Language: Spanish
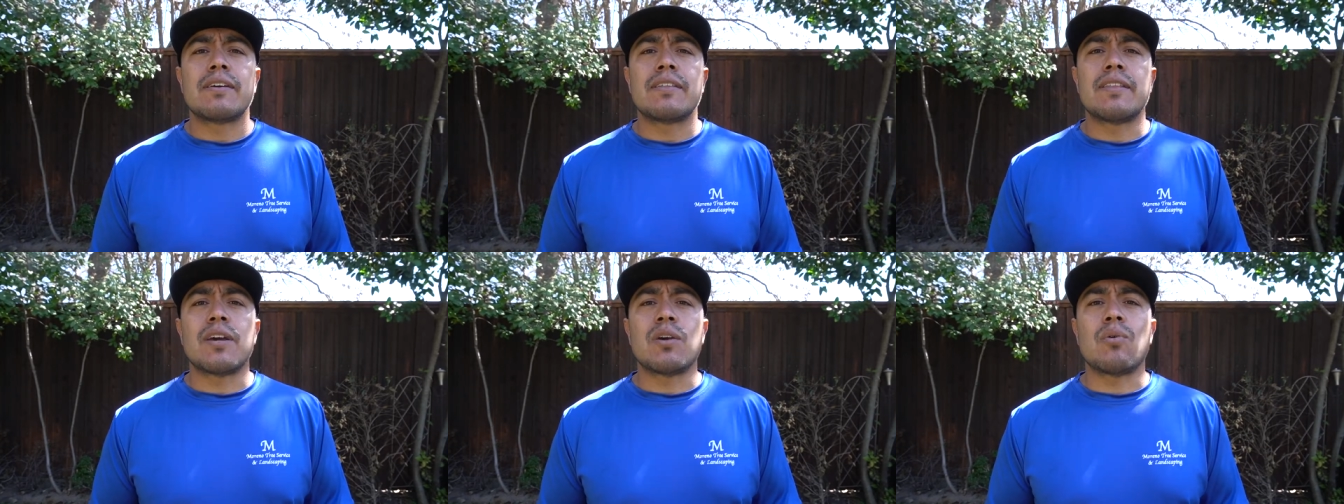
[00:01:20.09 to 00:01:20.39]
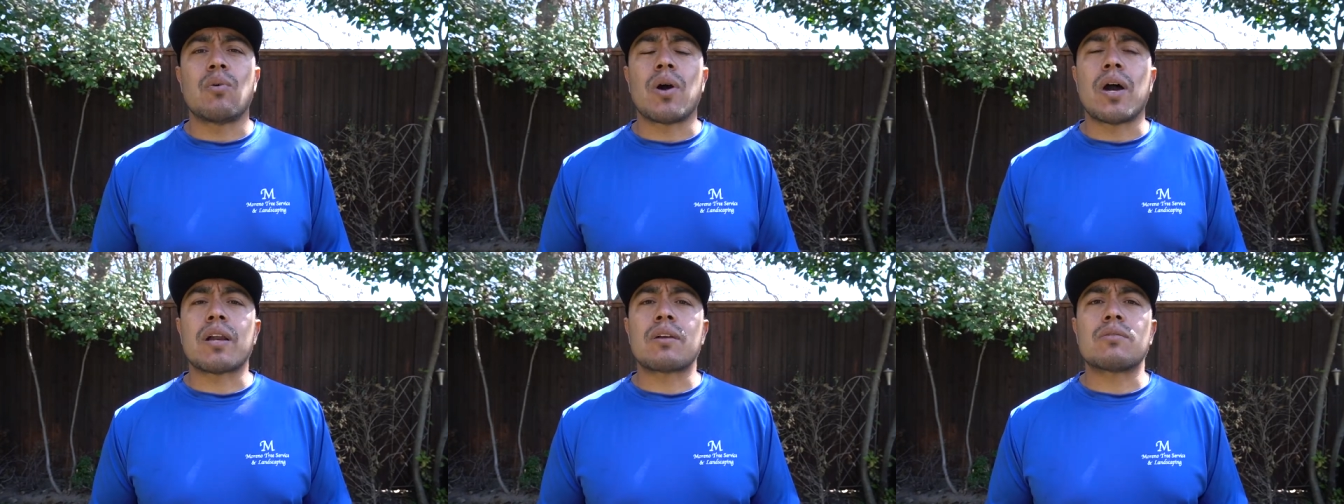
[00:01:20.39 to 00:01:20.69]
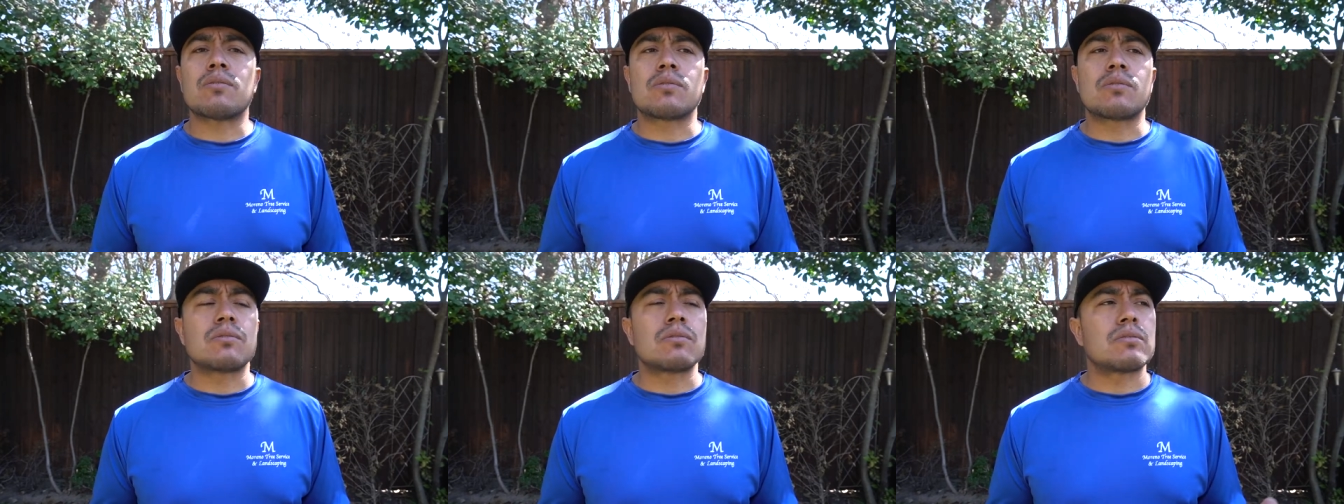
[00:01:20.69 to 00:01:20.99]
de jugar
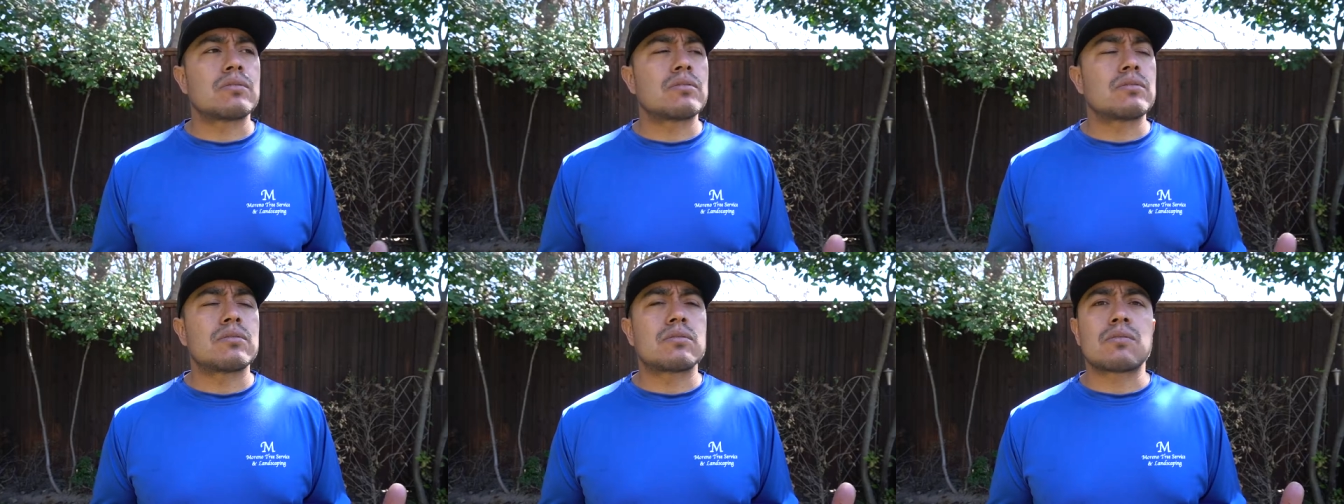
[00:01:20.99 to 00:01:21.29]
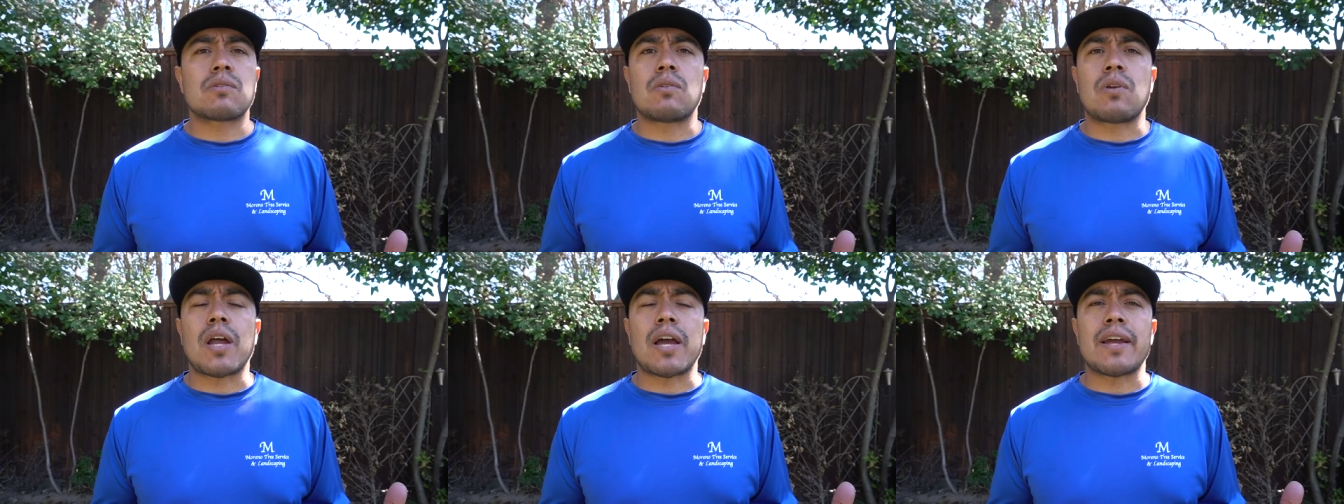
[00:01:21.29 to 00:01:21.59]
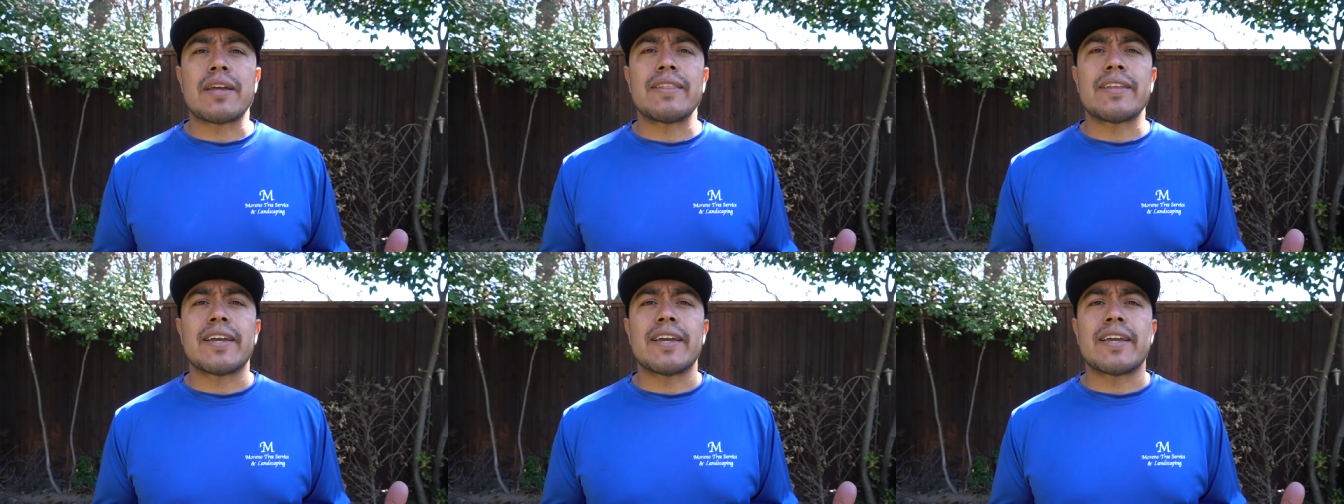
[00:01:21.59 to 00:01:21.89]
con, tus, con la
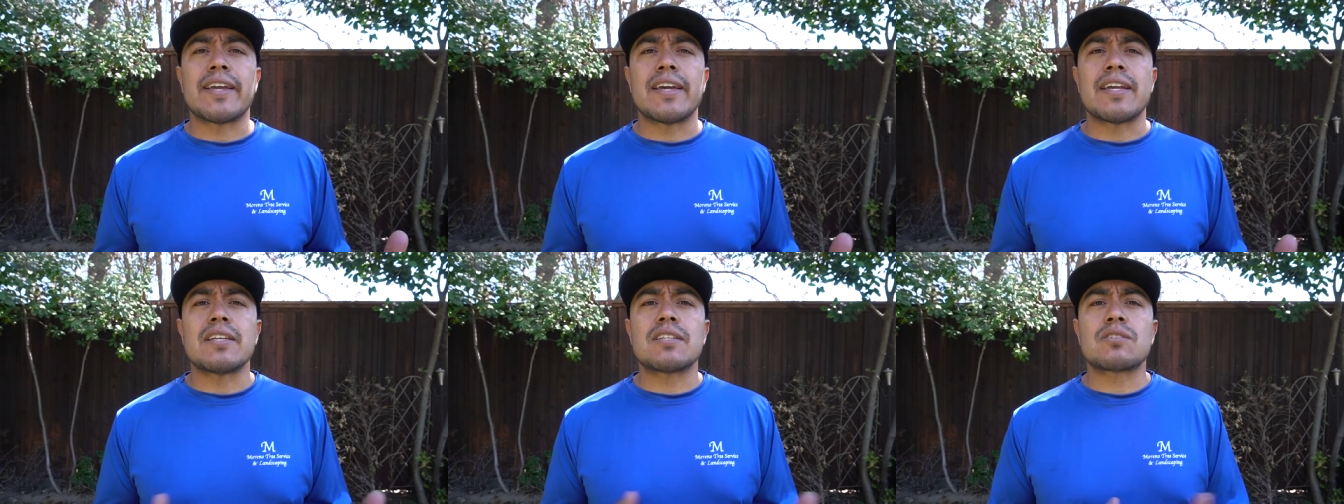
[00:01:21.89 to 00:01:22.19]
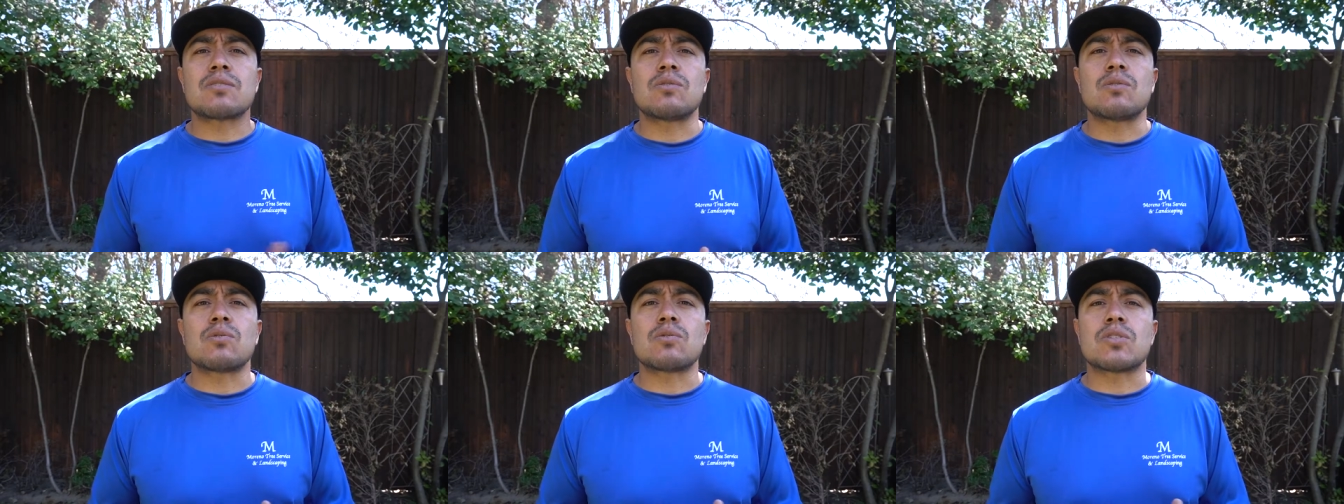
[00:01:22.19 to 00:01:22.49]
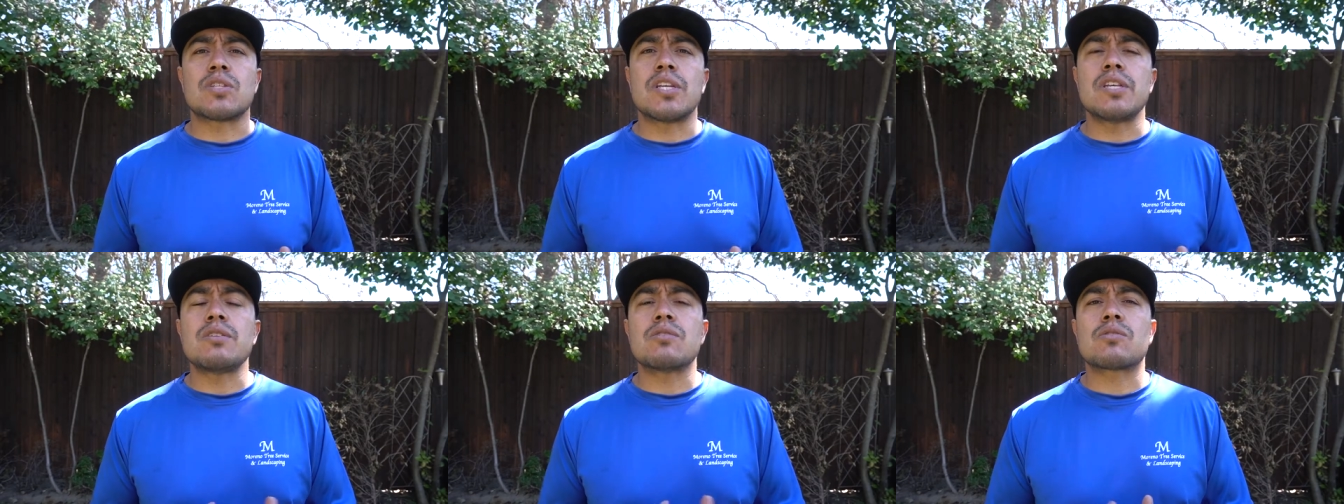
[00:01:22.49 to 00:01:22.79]
gente que quieres, con tus
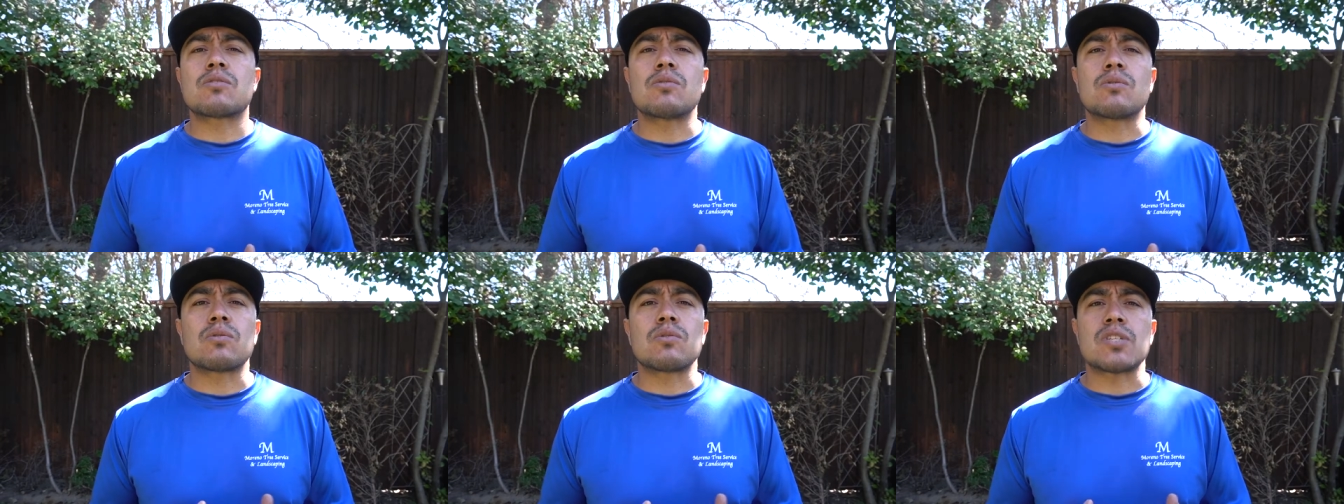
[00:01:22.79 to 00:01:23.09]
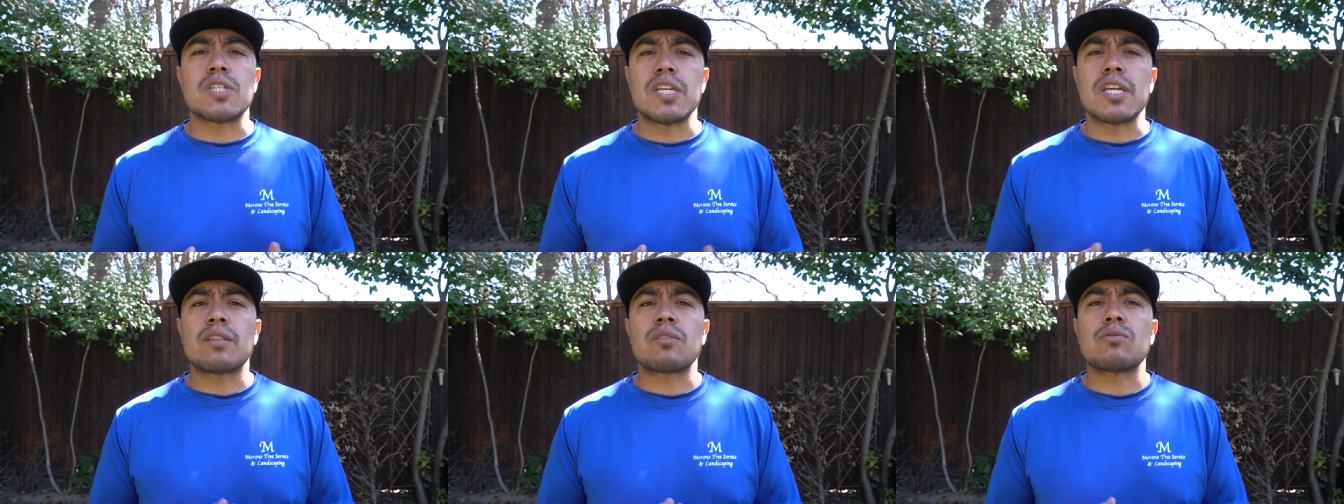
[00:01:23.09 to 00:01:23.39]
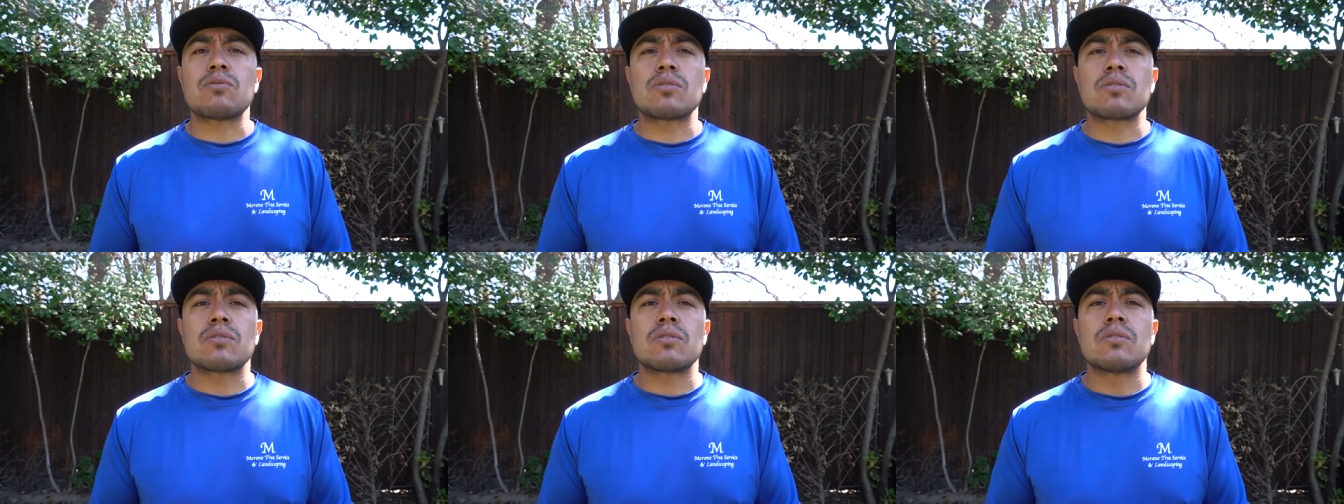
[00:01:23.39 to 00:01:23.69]
niños, con tus
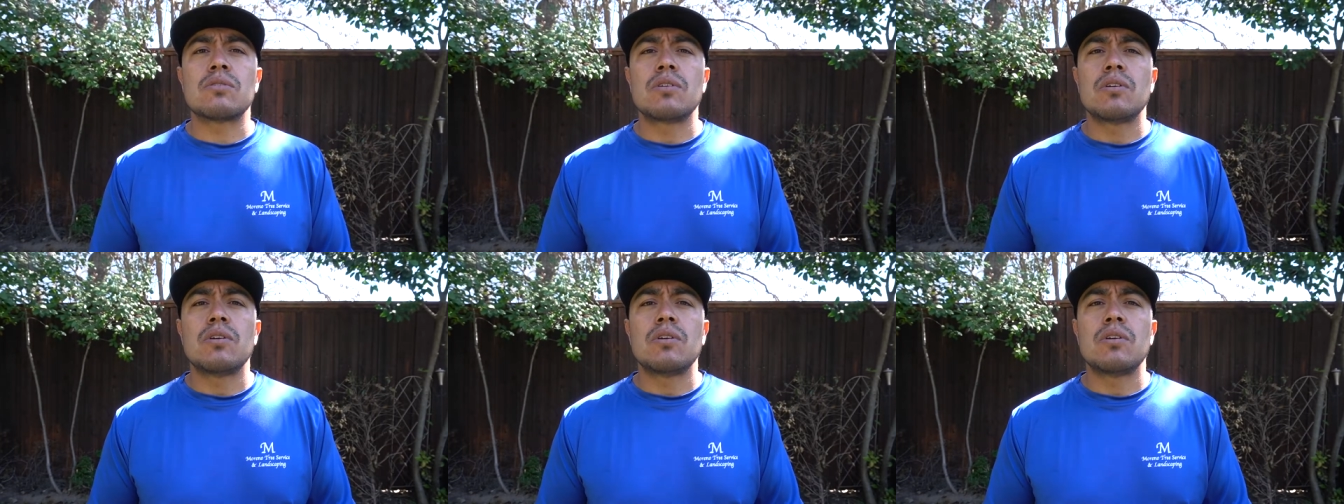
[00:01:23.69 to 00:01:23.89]
nietos,